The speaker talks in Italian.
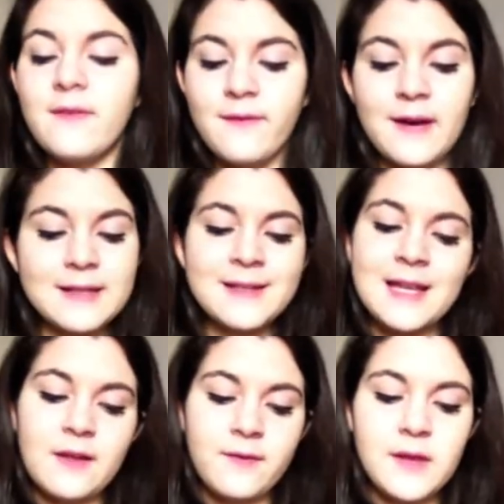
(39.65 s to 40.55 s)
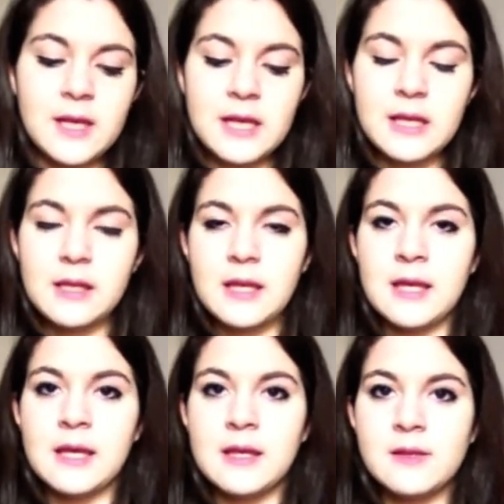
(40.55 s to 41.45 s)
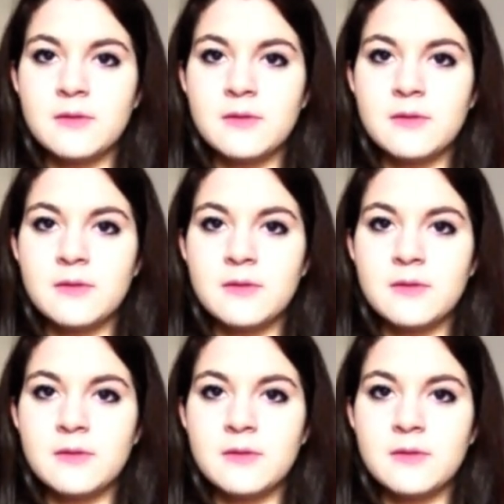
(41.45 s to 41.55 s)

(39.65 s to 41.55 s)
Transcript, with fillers: infatti la fine è